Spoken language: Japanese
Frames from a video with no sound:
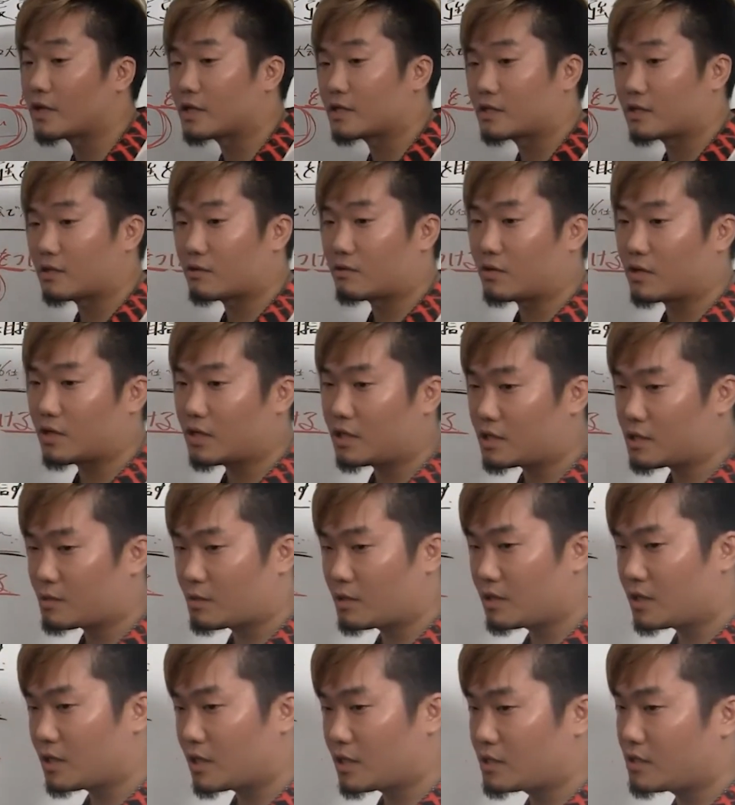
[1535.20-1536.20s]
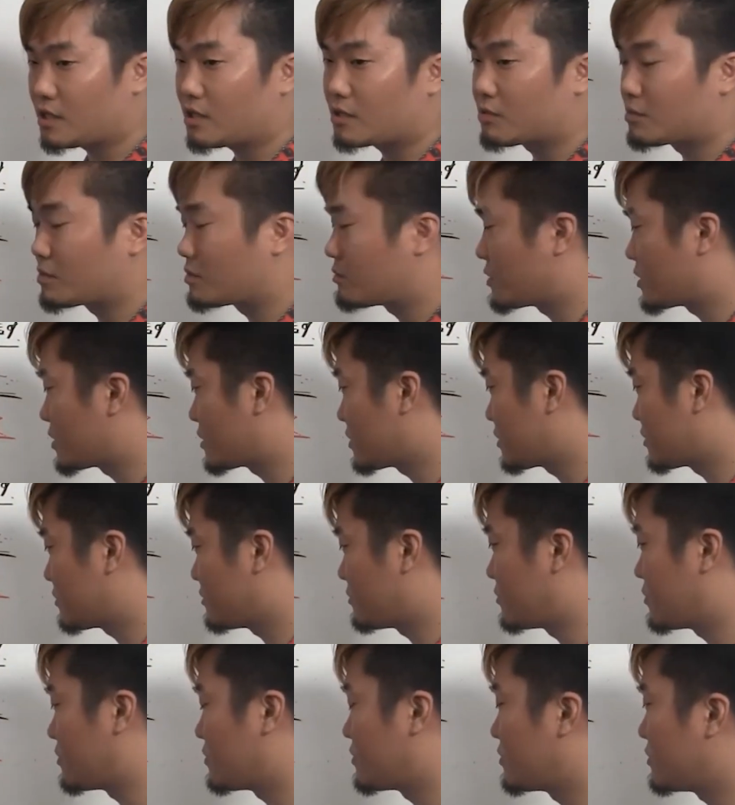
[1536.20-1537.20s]
やしてこれが一番大事だと思います
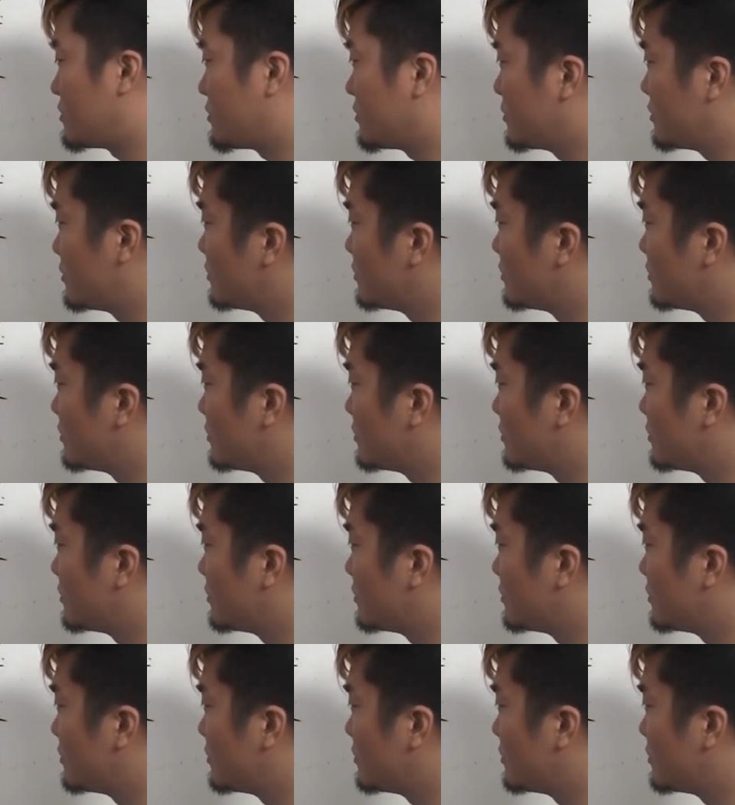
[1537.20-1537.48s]
もう